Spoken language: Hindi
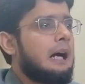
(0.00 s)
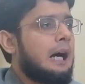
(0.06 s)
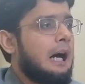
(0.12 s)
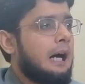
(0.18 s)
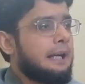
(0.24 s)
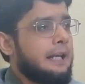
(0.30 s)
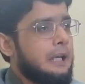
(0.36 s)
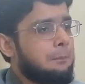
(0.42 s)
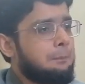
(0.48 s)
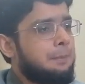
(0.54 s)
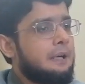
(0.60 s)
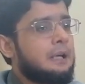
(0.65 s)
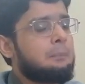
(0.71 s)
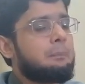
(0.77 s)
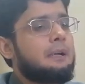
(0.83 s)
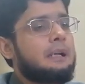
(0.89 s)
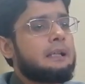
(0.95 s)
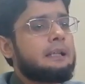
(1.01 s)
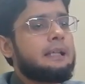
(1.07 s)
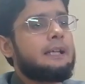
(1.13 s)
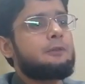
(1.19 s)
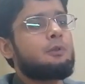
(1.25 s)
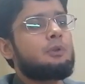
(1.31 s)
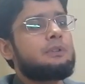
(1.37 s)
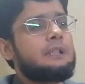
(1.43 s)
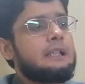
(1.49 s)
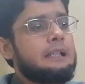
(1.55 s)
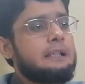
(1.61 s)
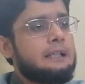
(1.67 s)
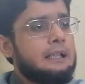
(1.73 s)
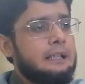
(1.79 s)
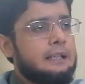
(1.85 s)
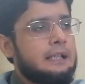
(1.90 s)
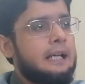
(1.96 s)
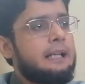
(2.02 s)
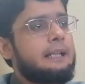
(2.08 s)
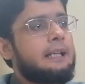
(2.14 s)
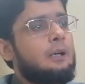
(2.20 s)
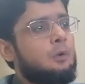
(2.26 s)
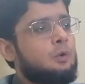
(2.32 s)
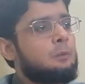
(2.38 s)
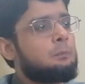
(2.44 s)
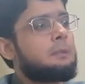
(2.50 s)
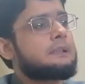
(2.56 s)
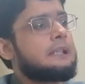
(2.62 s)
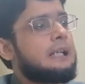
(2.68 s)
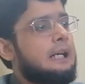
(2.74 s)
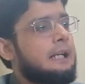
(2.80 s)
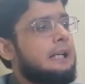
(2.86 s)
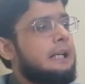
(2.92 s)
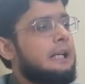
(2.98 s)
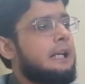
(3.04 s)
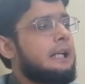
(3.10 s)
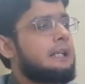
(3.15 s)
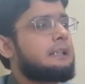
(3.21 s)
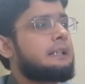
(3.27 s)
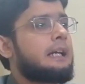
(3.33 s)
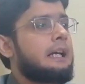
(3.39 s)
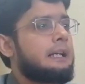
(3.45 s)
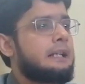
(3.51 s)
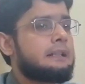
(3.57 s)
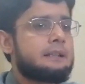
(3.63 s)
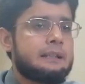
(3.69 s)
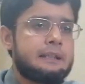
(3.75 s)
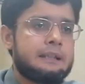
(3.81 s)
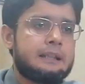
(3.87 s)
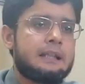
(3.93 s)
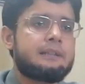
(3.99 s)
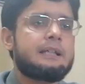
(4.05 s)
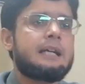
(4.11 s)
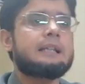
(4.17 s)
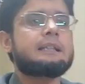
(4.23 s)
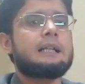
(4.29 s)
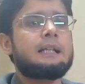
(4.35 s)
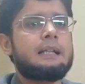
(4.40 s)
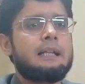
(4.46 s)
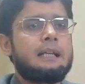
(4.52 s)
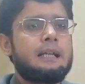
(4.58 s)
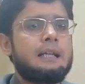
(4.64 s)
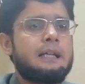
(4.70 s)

आगे बढ़ बढ़ के जो दीन के नए नए हुक्म बता रहे हैं नए नए तरीके याद कर रहे